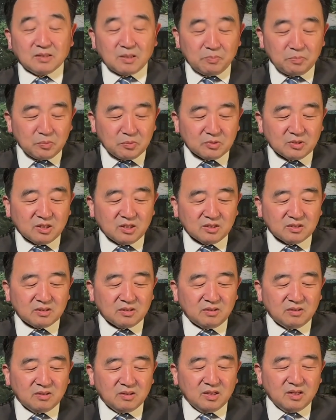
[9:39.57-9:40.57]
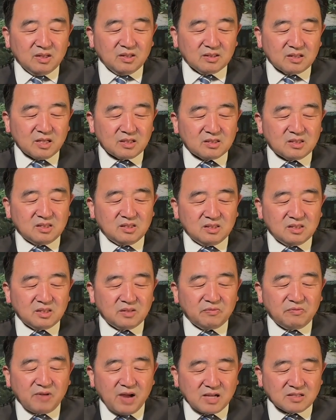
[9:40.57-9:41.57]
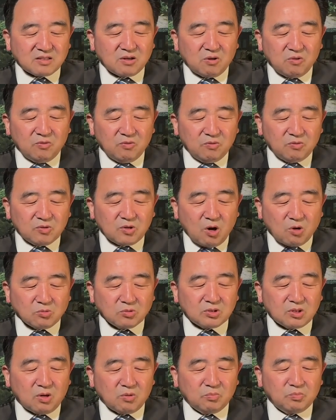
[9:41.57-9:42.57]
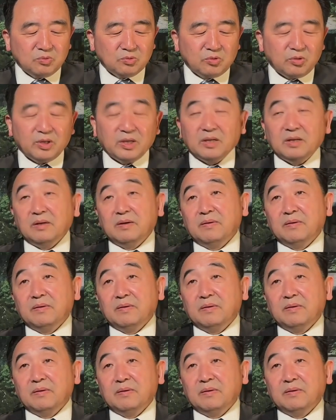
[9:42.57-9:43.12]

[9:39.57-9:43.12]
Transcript: 他不咳嗽，他只是发烧，高烧不退，